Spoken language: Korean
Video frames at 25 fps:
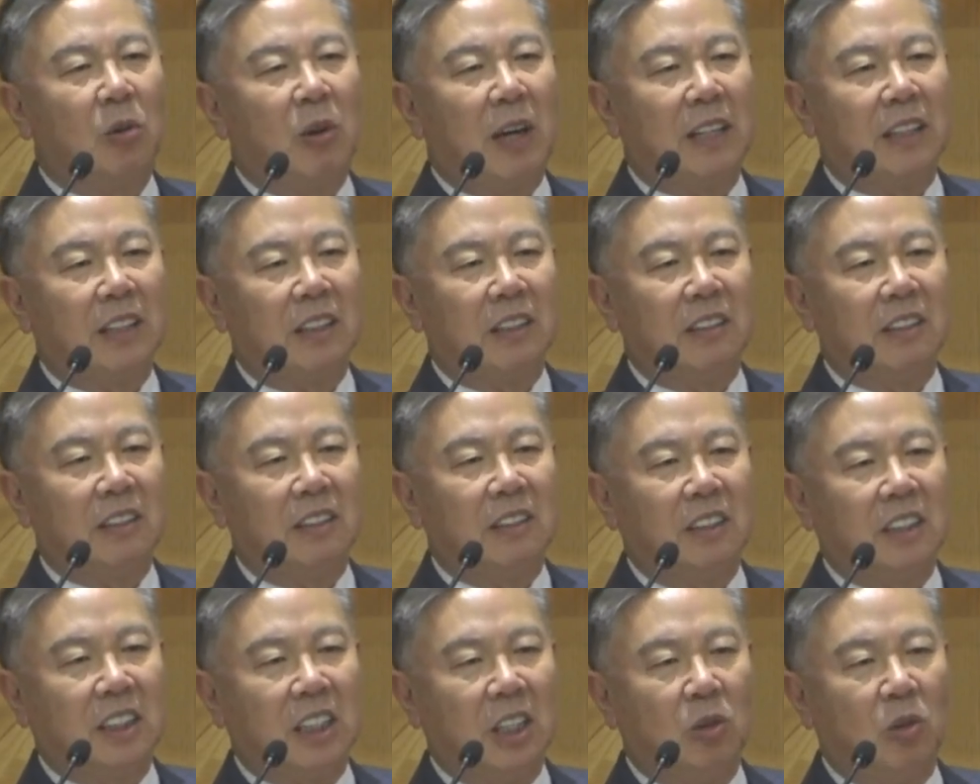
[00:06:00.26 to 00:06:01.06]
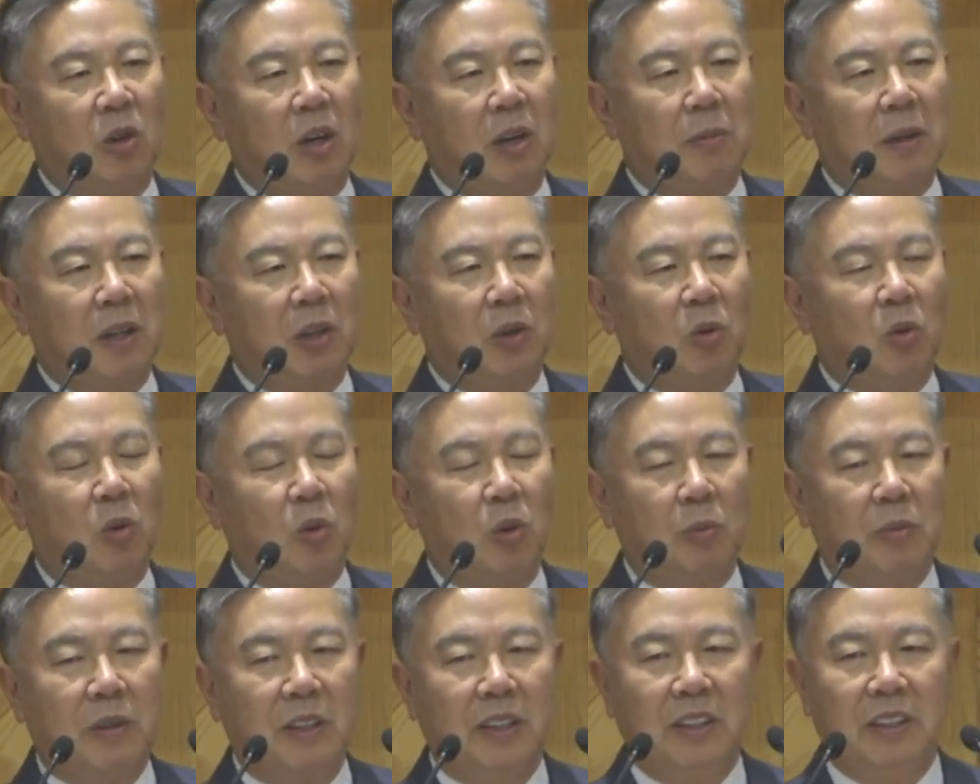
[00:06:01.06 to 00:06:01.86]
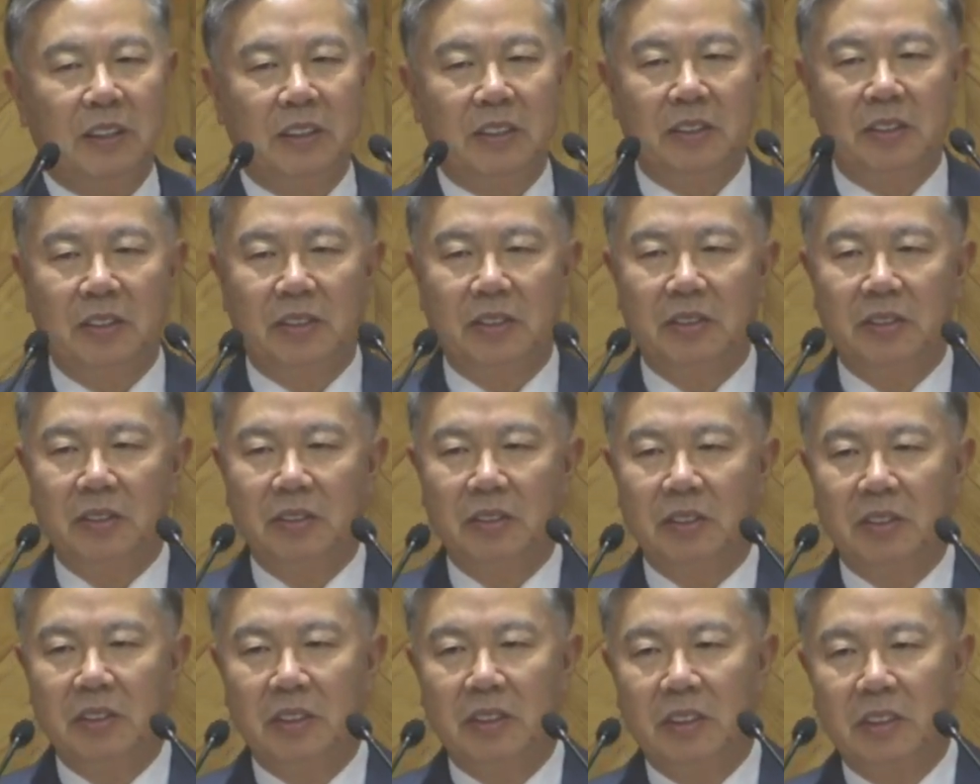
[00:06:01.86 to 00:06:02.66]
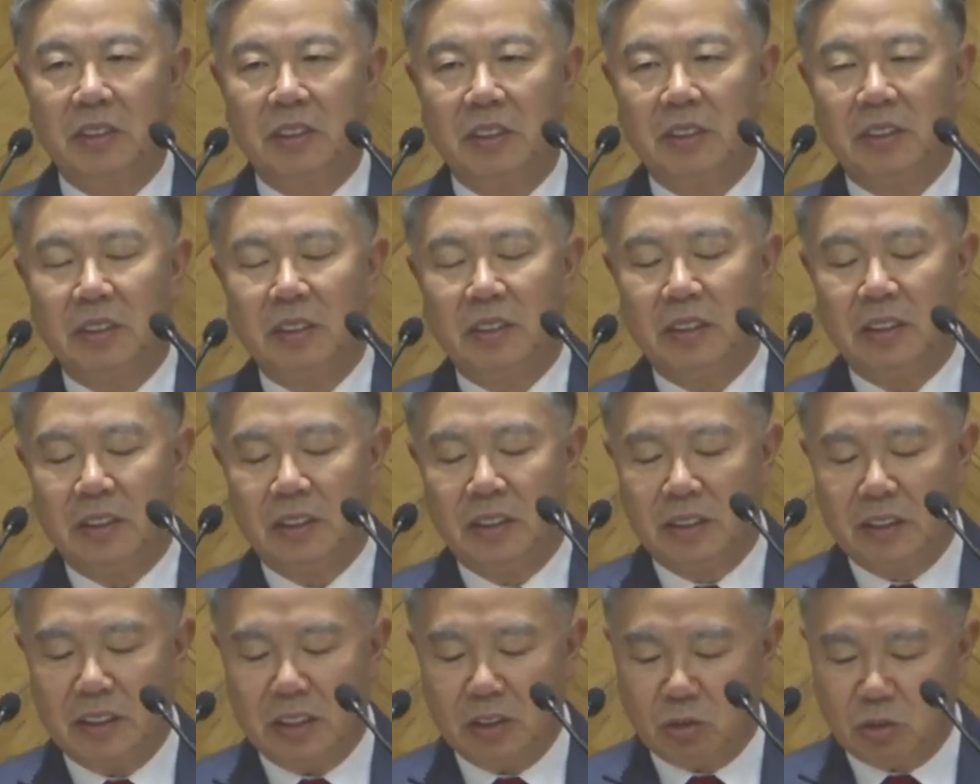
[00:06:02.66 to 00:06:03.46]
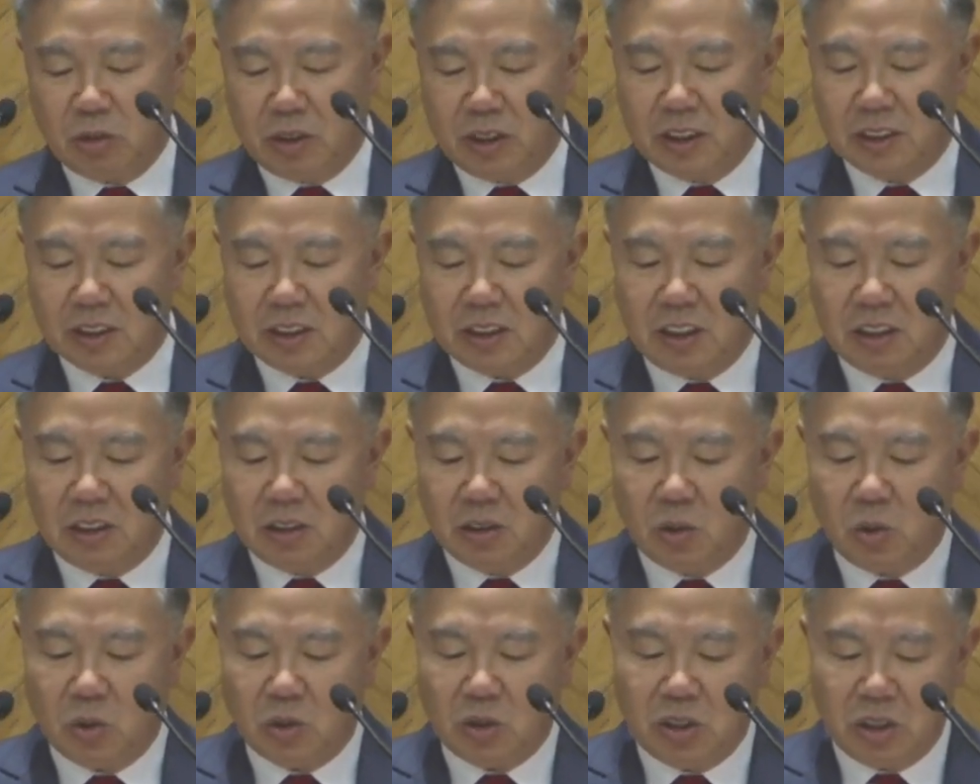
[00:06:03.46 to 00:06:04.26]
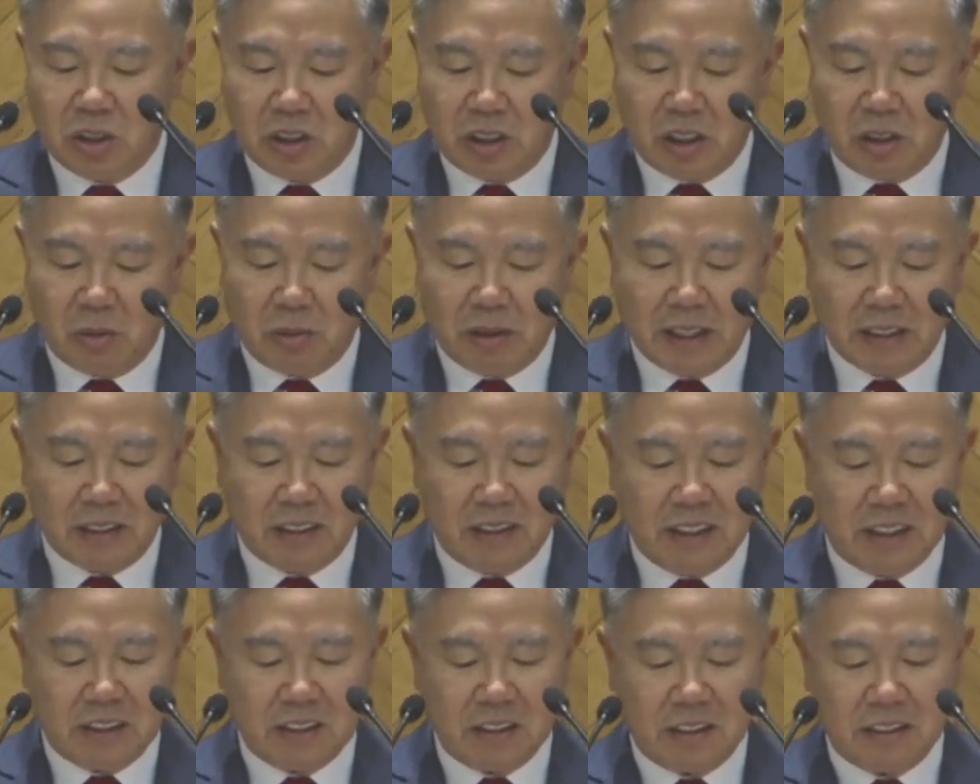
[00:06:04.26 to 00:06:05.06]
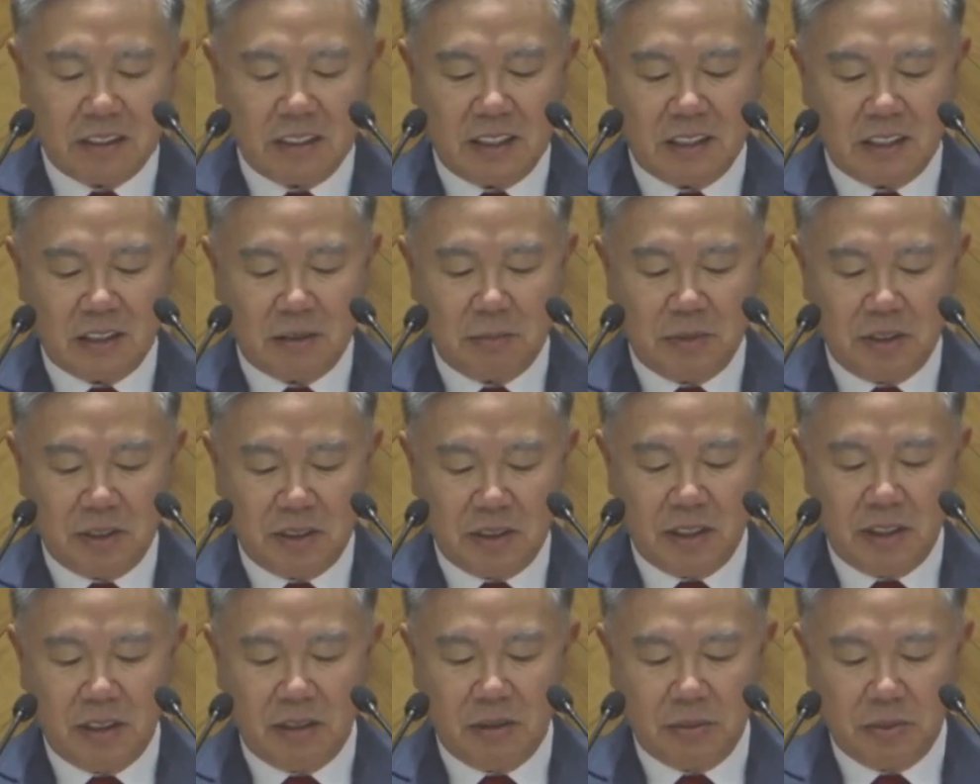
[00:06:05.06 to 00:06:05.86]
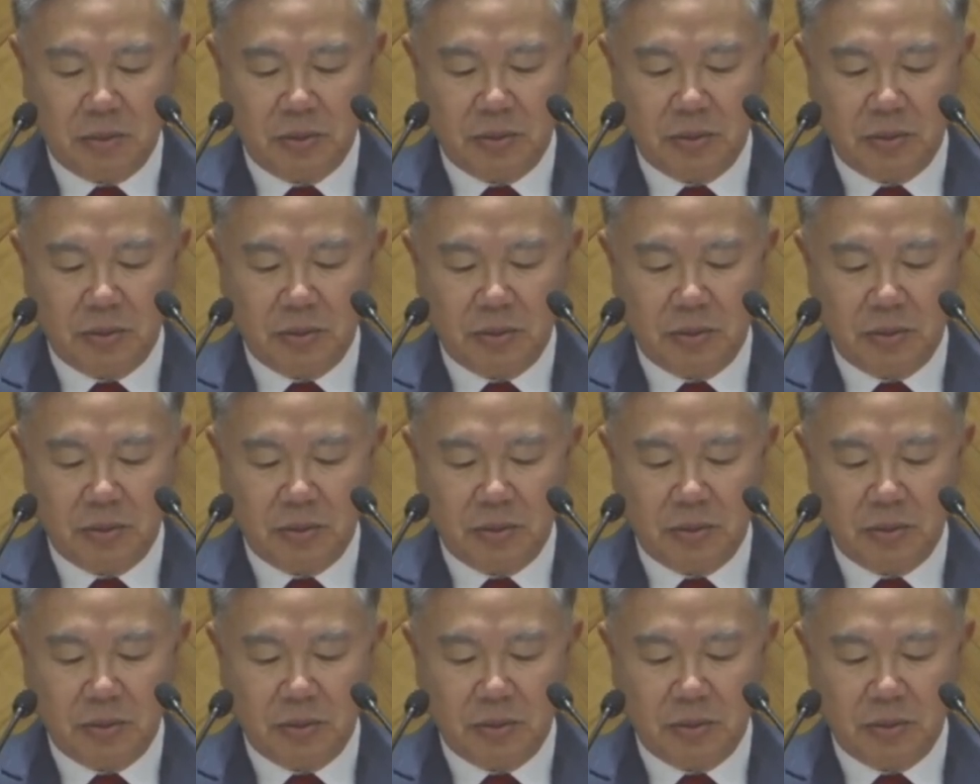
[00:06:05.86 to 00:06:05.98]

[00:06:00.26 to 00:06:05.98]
하는 그런 제도가 바로 고르반이거든요. 예수님께서 이를 두고 크게 화를 내셨지 않습니까, 여러분?